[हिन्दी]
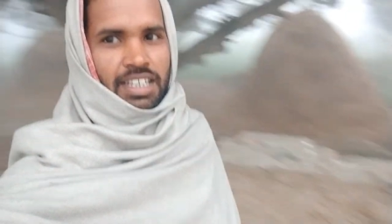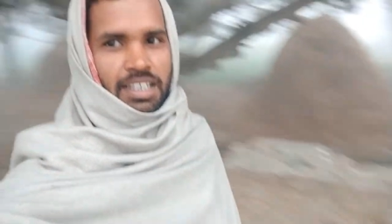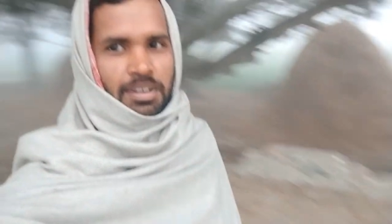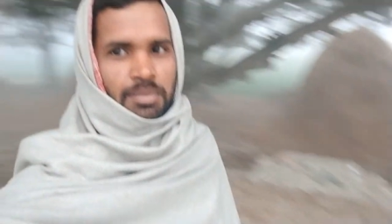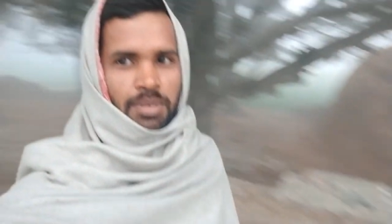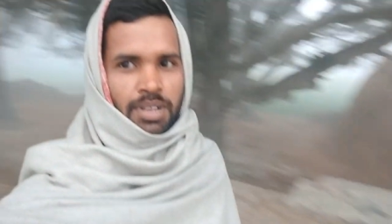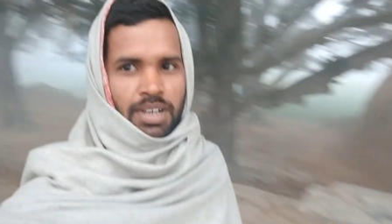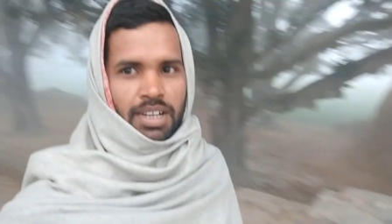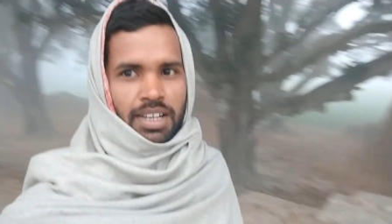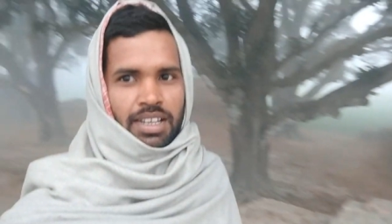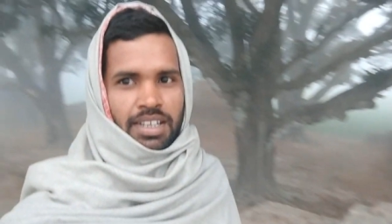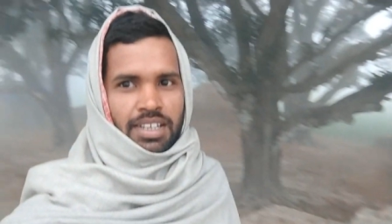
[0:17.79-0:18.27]
यही
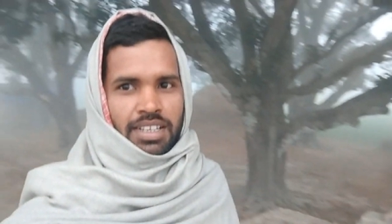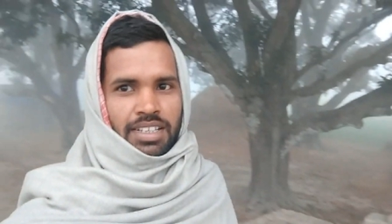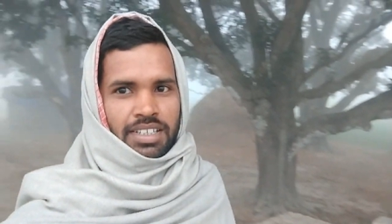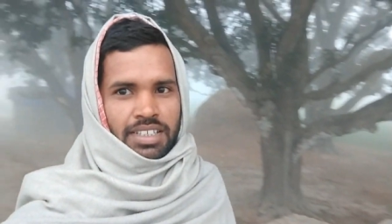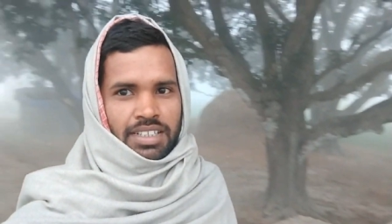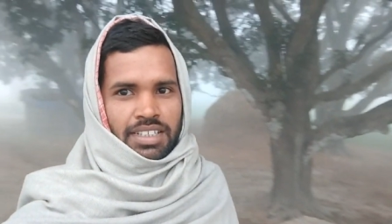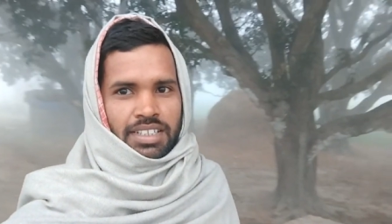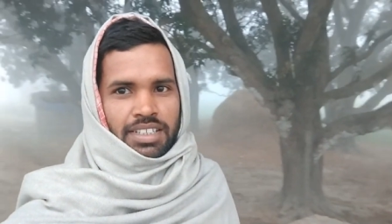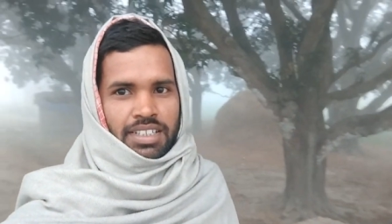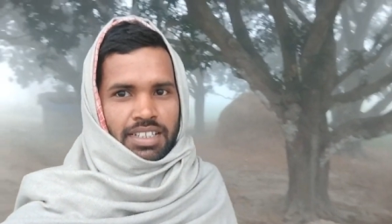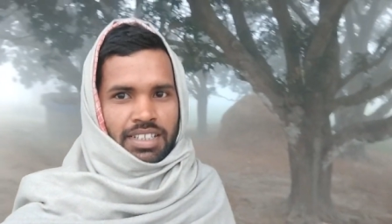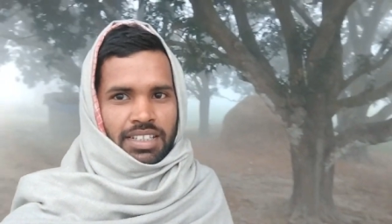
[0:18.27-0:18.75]
हमारा
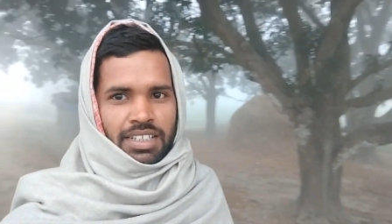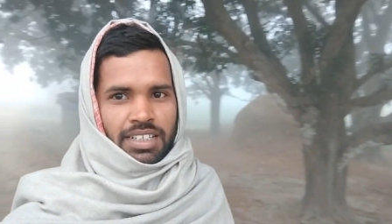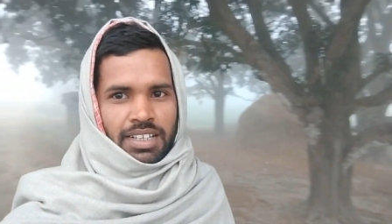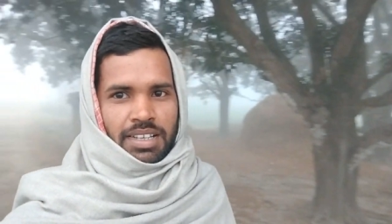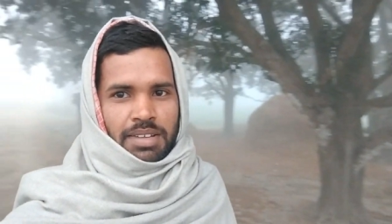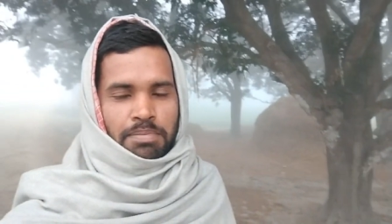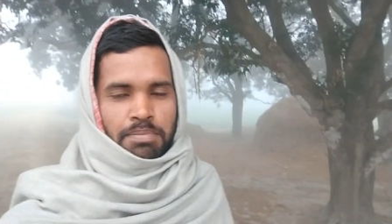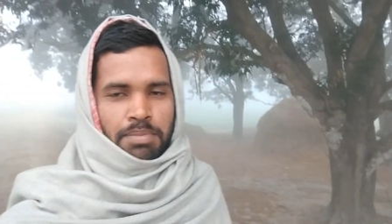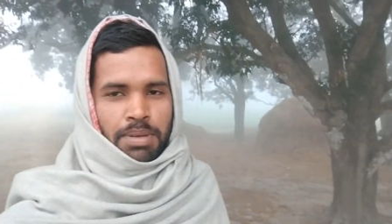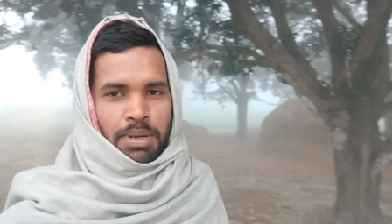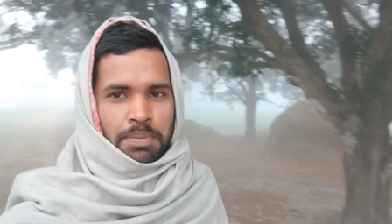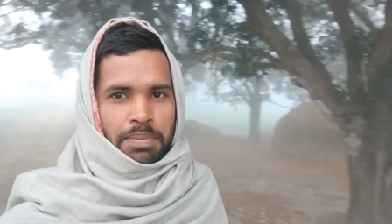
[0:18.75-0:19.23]

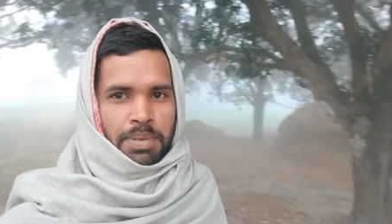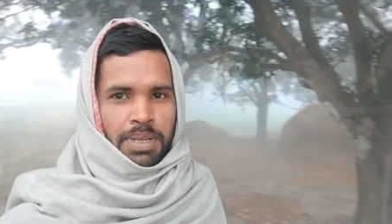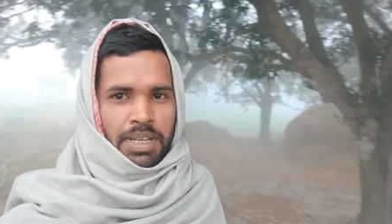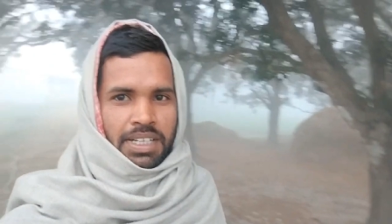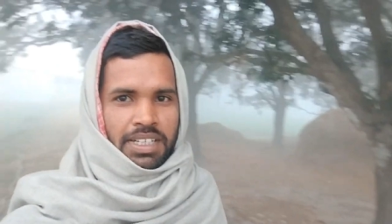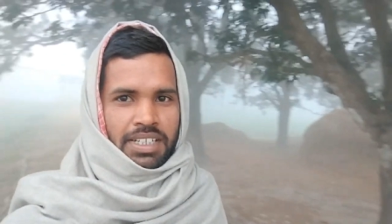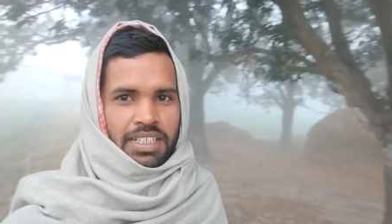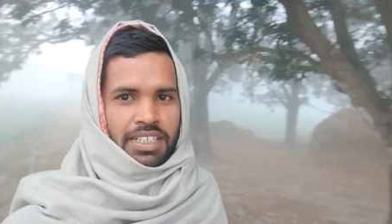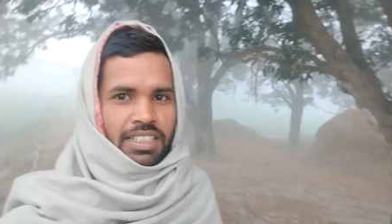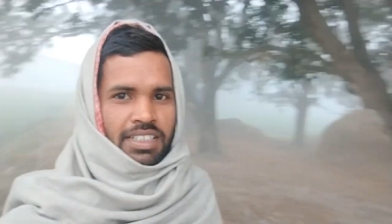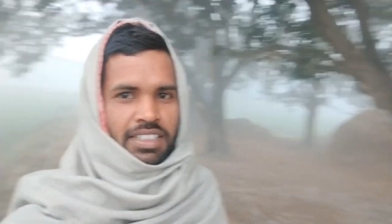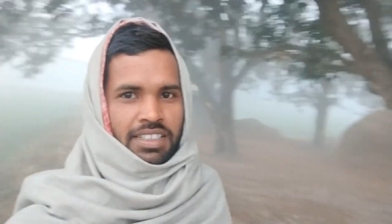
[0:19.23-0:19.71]

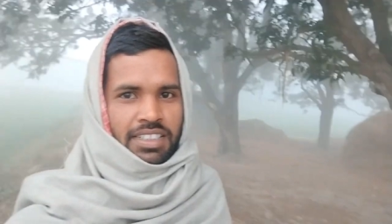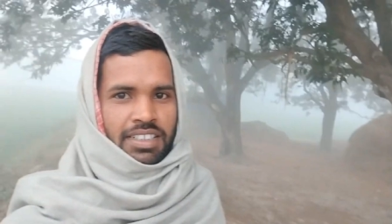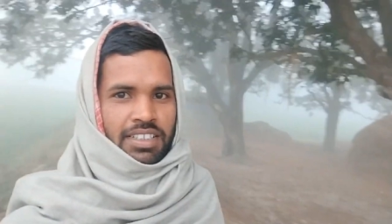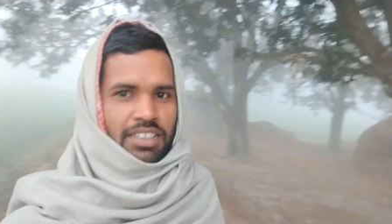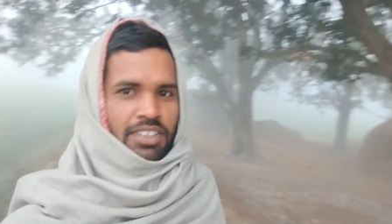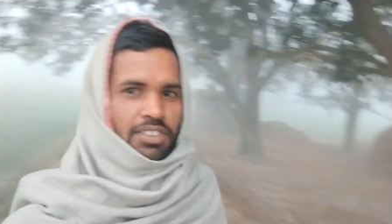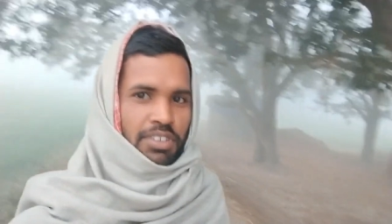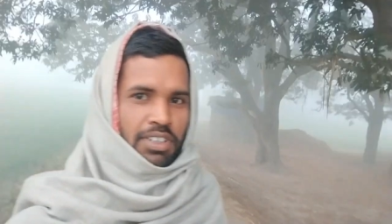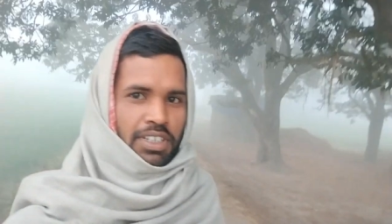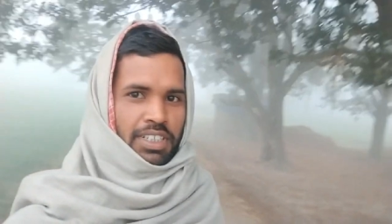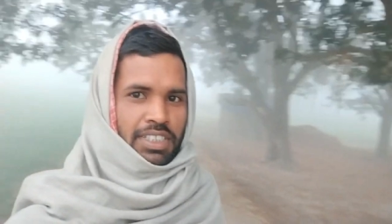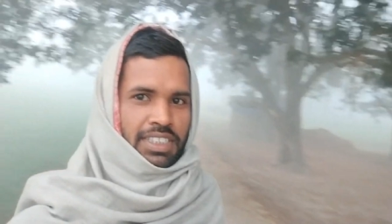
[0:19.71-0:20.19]
परफेक्ट
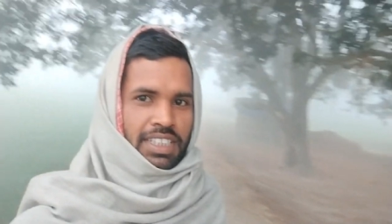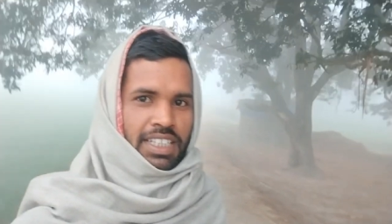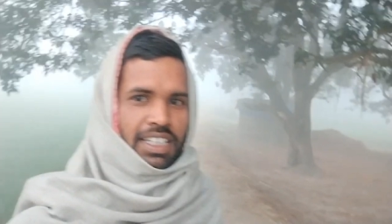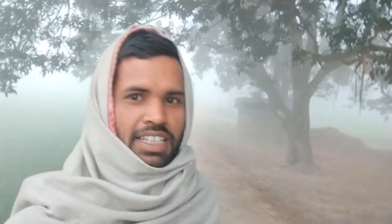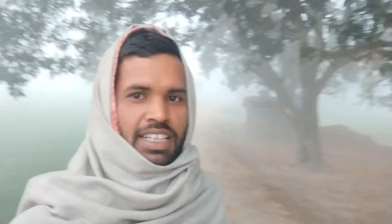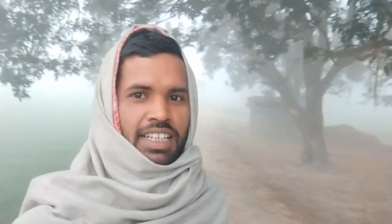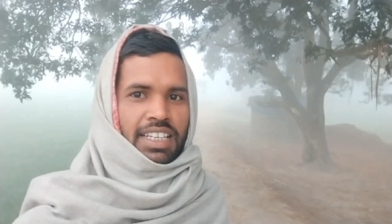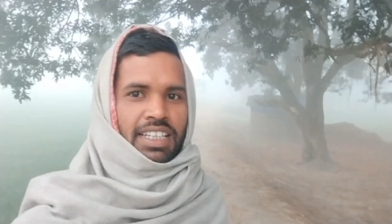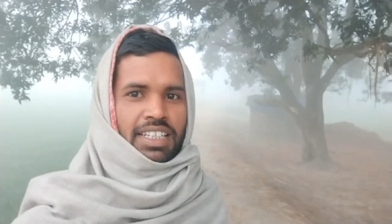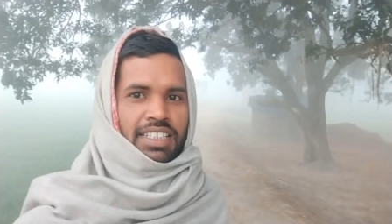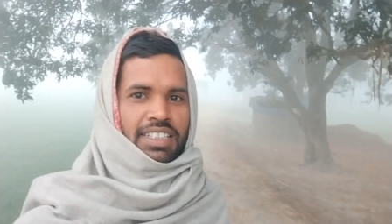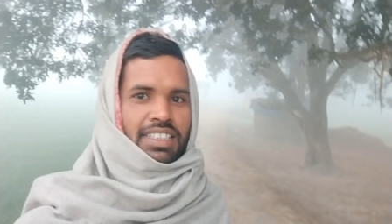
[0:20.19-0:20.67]

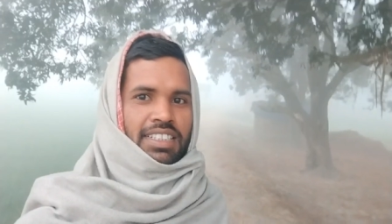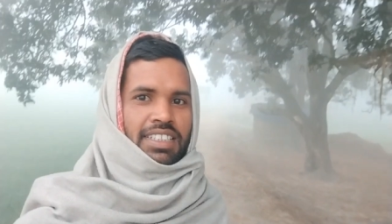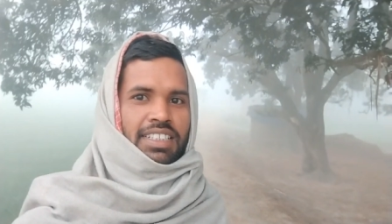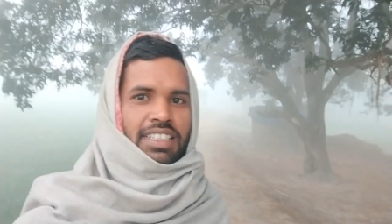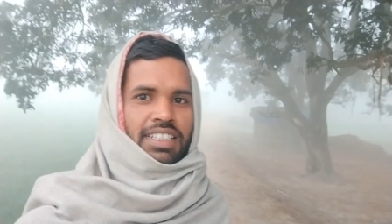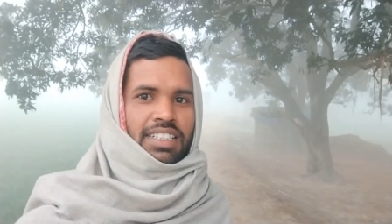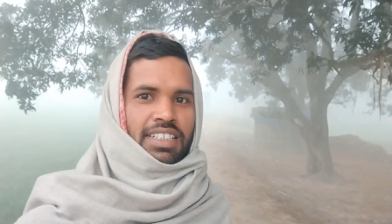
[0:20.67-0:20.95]
लोकेशन है